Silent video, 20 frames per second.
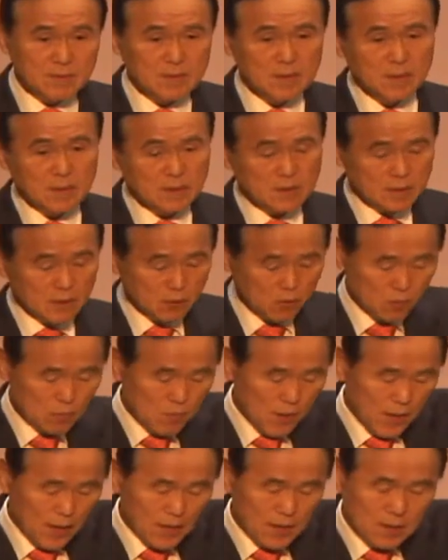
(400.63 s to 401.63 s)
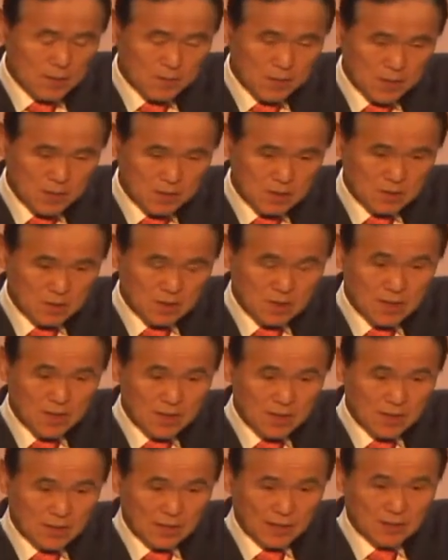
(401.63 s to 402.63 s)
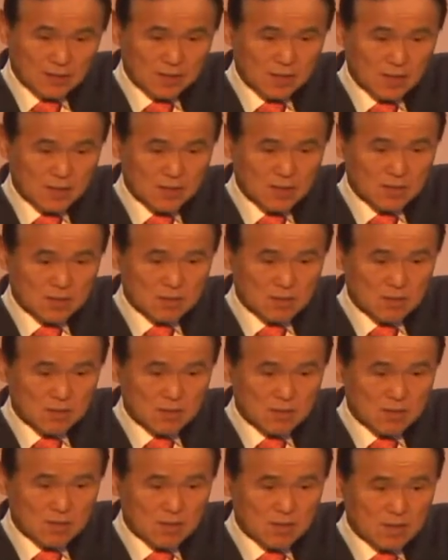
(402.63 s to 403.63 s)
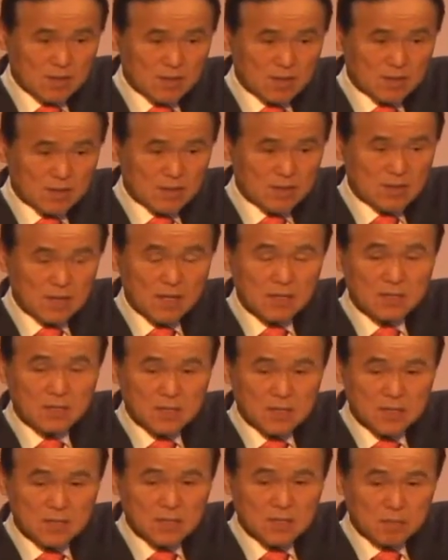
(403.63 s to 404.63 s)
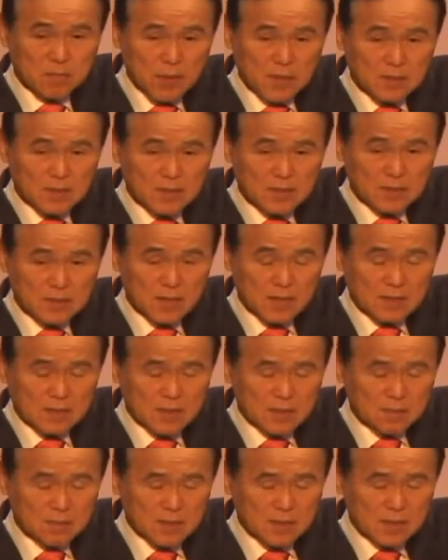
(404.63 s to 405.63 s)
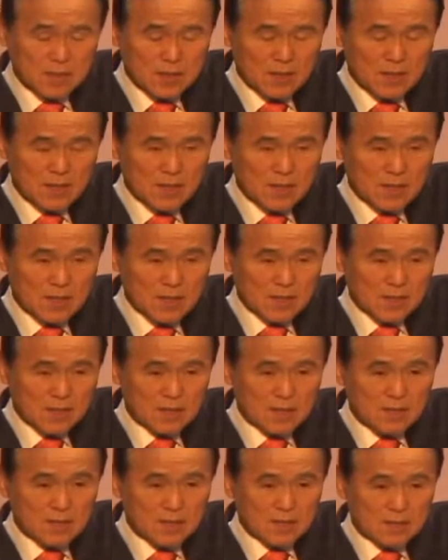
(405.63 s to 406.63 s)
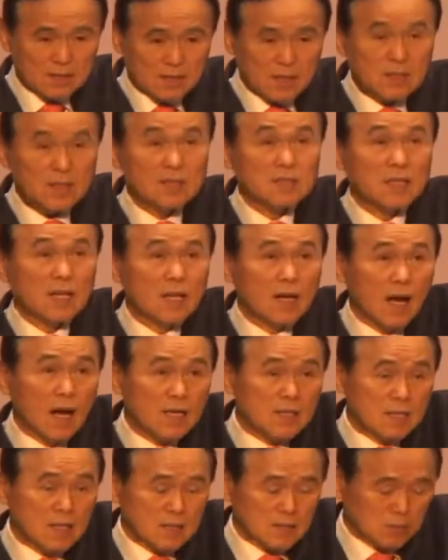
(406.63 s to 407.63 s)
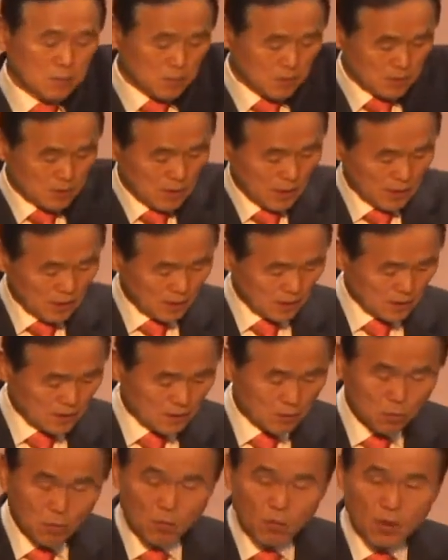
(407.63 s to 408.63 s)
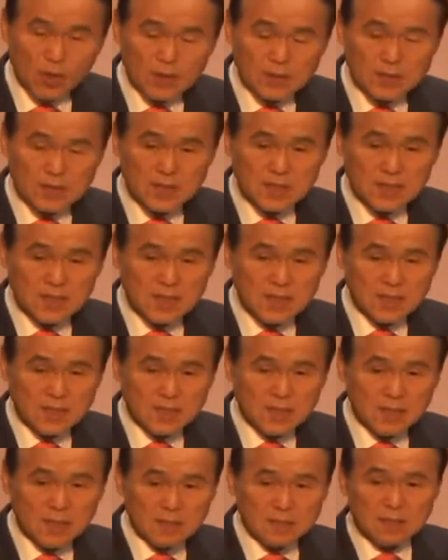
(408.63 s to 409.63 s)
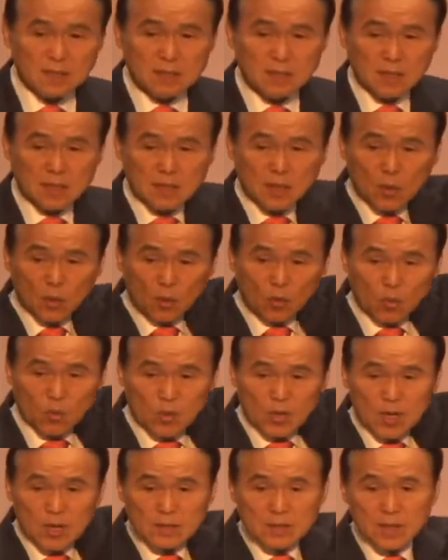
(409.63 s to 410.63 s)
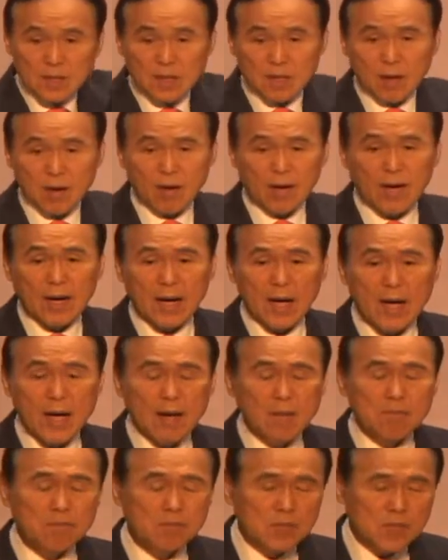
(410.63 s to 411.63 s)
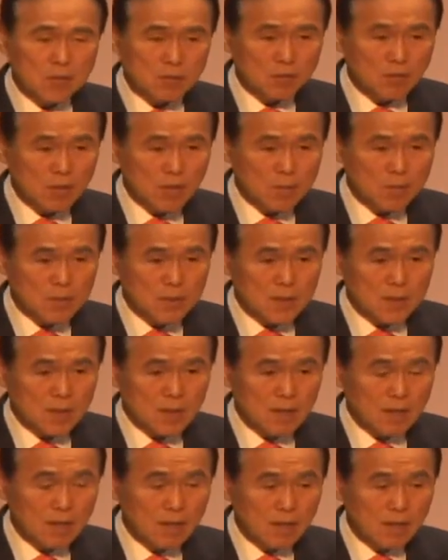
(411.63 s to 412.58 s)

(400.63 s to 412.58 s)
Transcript: 근데 그때 꿈에 하나님께서 그에게 나타나시죠. 이 창세 28장 사건입니다. 사닥다리가 하늘에서부터 자기의 눈곱까지 천사들이 오르락 내려가 깜짝 놀랍니다.